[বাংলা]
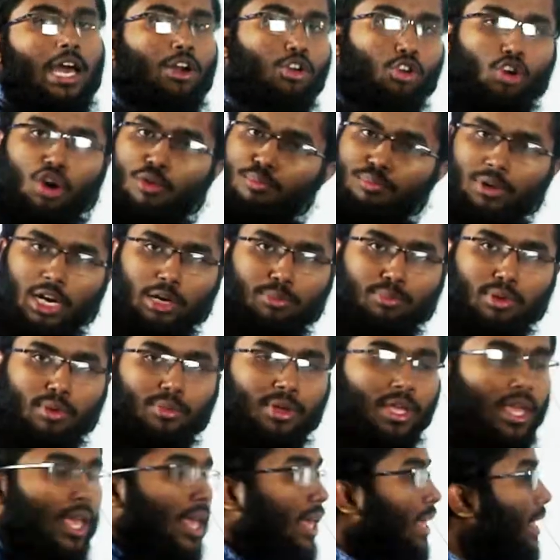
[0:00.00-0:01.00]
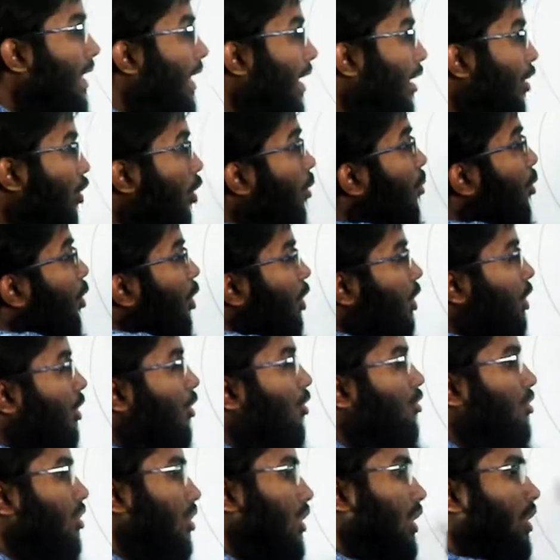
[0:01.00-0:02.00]
আরও কম ব্লাড পাবে এরকম করতে
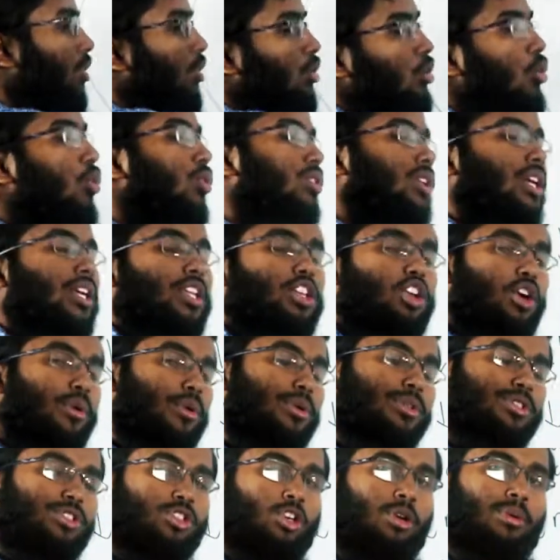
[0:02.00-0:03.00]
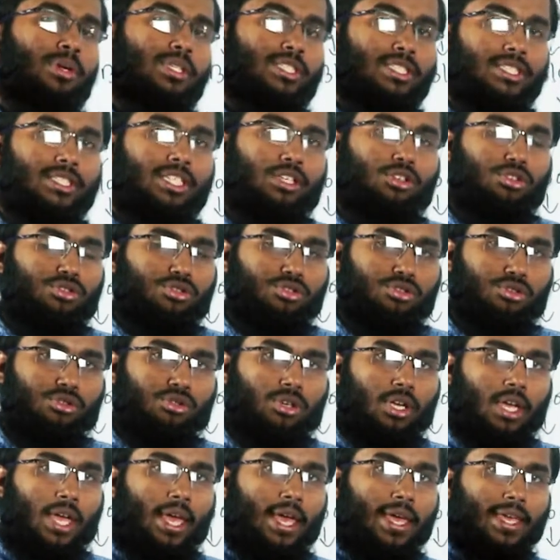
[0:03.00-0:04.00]
করতে দেখো লোকটা কী অবস্থা হবে চিন্তা করছো
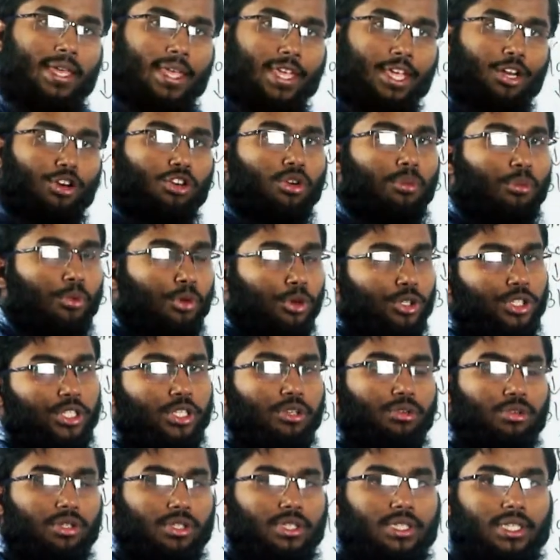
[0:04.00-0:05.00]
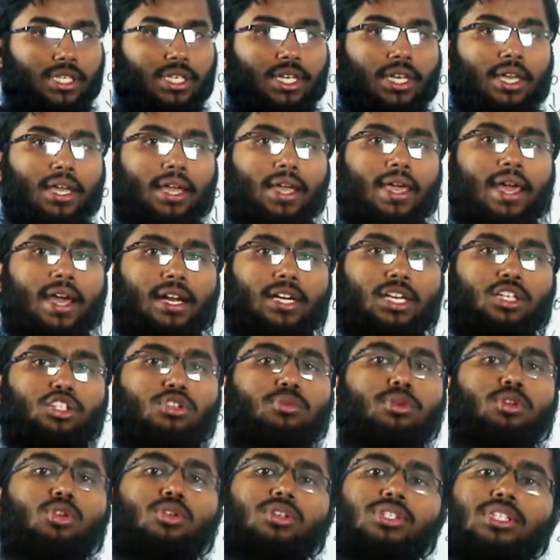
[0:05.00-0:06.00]
এরকম করতে করতে একটা
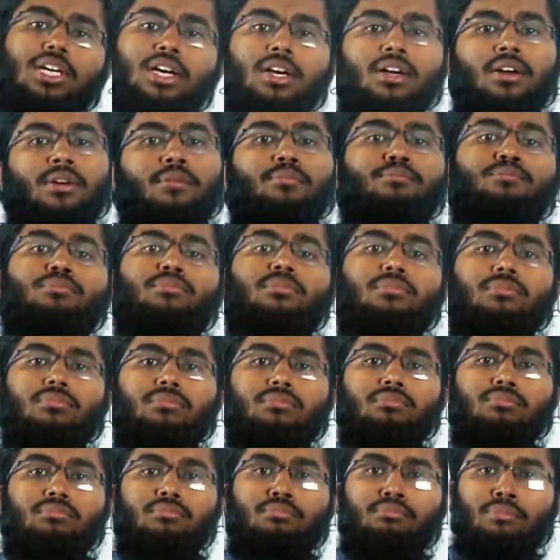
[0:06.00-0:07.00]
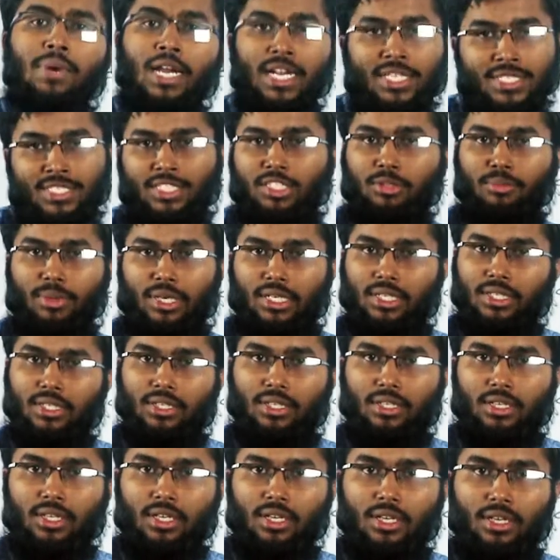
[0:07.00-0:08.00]
সময় লোকটা মারা যেতে পারে
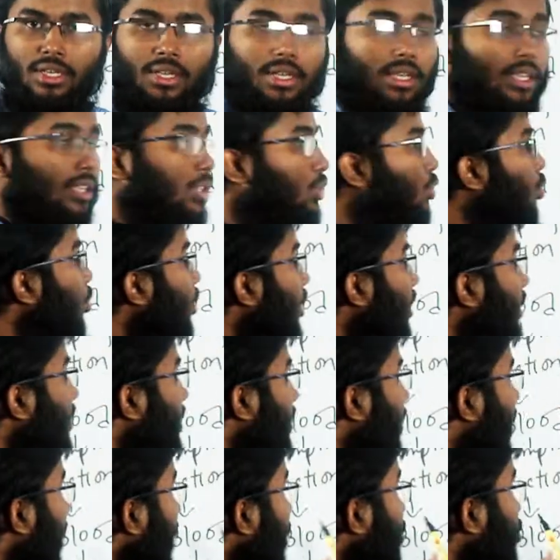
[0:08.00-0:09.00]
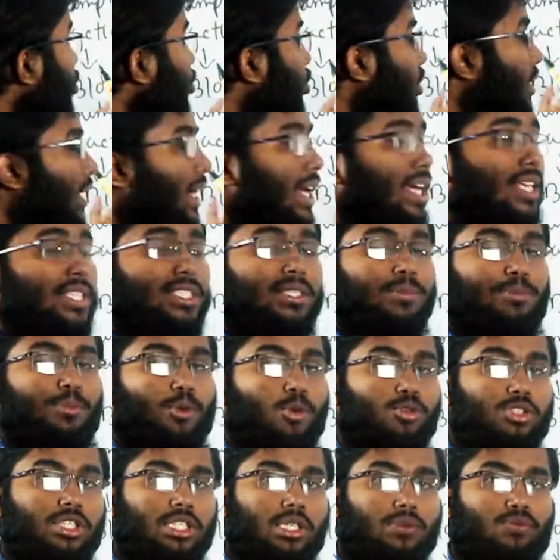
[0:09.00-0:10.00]
তো সেই জন্য দেখা যাচ্ছে
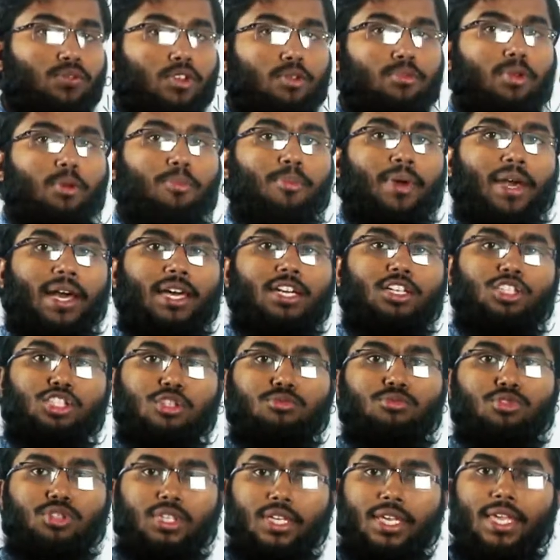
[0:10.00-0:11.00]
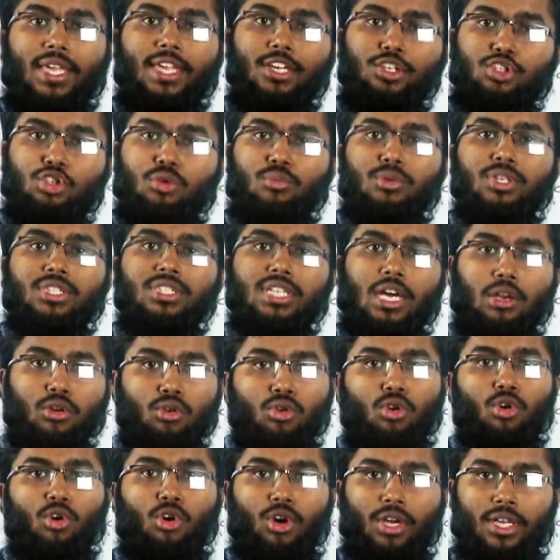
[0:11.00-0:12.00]
পজিটিভ ফিডব্যাক মেকানিজম যদি এই সময় চালু
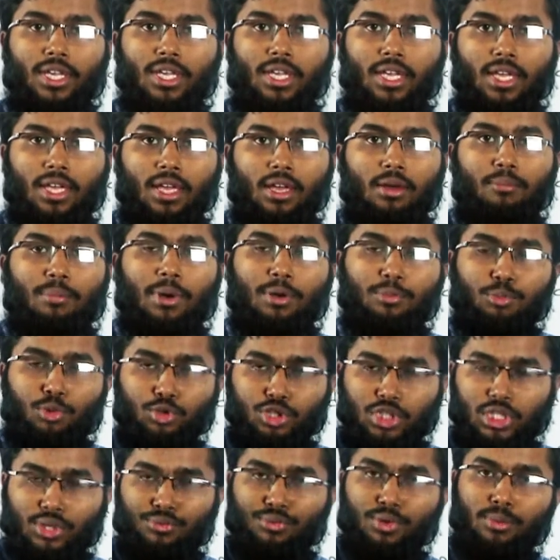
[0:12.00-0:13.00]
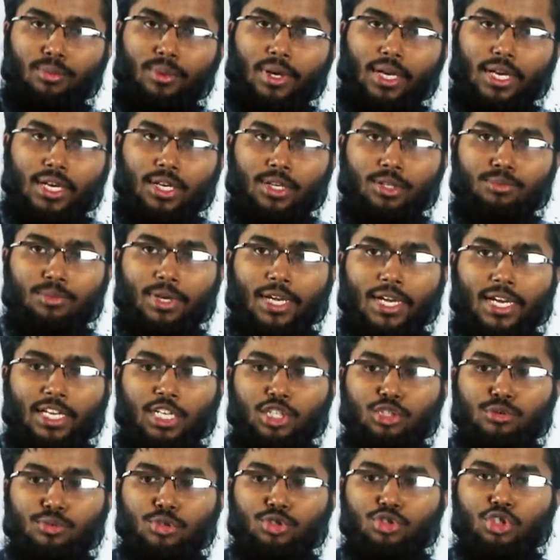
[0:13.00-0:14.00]
হয় বা পজিটিভ ফিডব্যাক
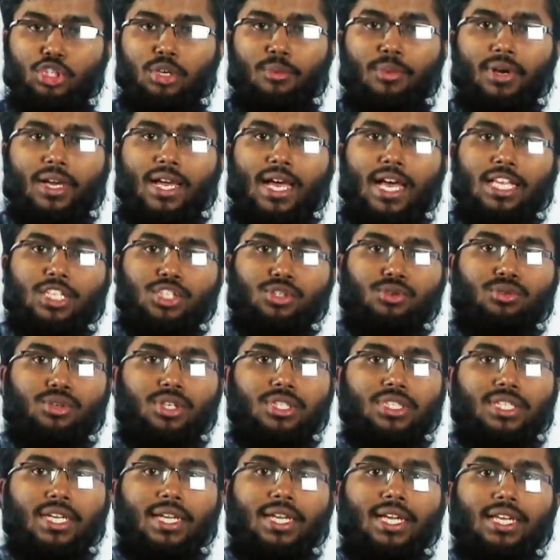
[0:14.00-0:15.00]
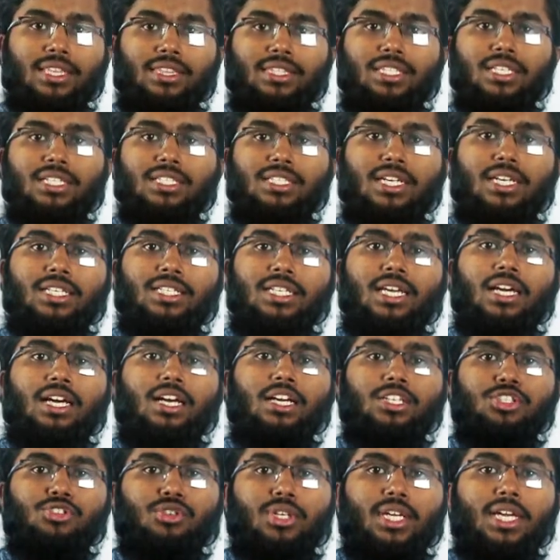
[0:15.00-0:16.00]
মেকানিজমে যদি আমরা কাজ করি সেই ক্ষেত্রে সেইটা
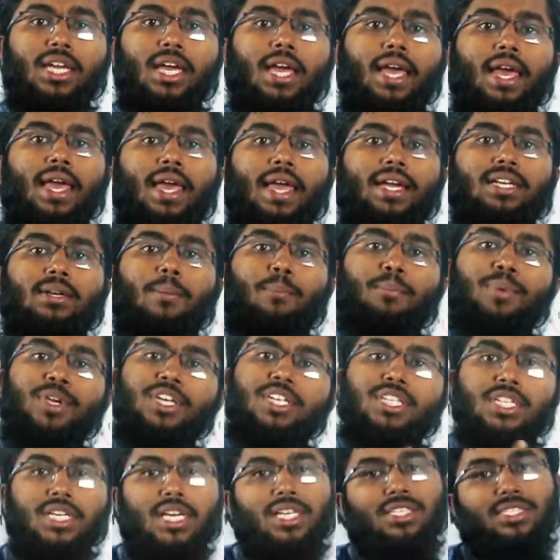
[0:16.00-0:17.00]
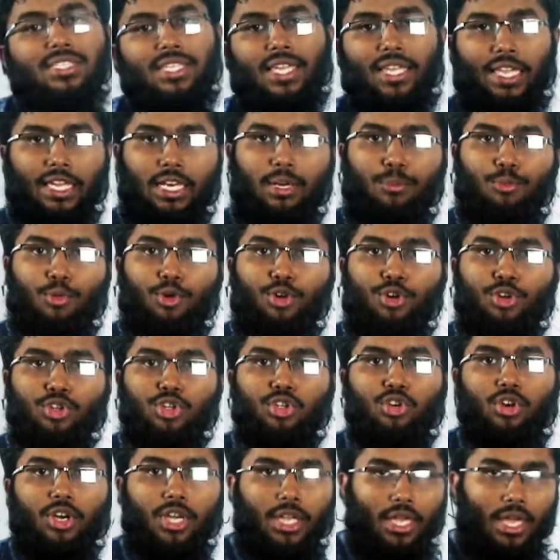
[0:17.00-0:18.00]
আসলে একটা ভিসিয়াস সাইকেলে পরিণত
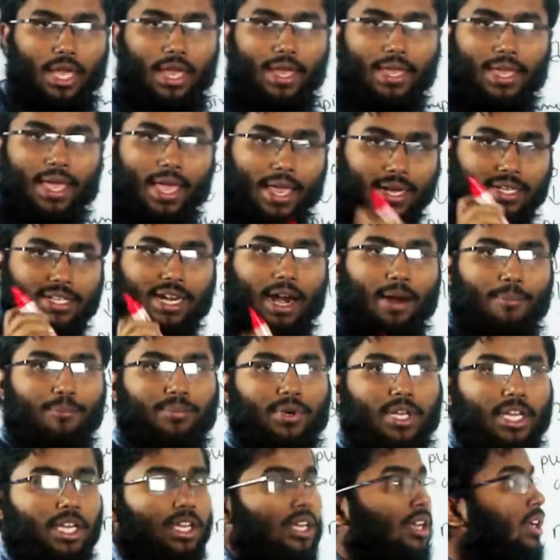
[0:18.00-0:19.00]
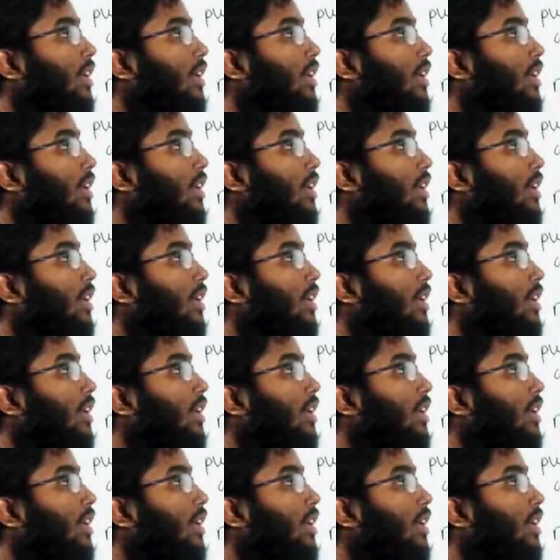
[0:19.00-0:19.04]
হয় এই টার্মটা